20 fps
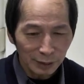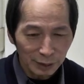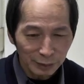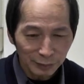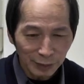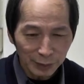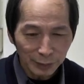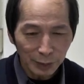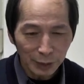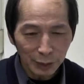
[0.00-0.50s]

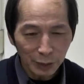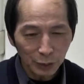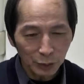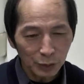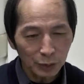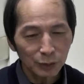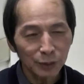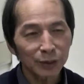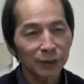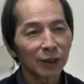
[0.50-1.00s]
发表一个论
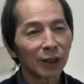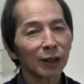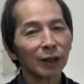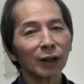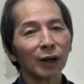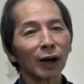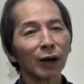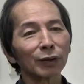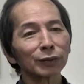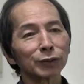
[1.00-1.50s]
文
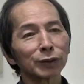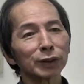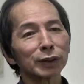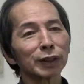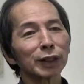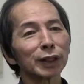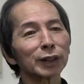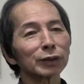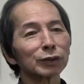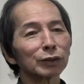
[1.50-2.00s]
啊，今
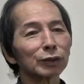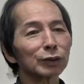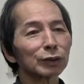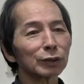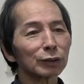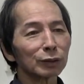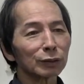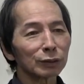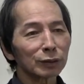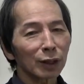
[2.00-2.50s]
天
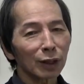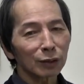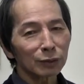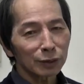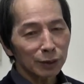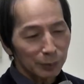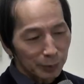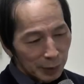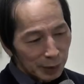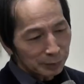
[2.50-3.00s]
就到
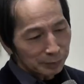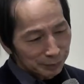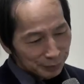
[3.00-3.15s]
这边。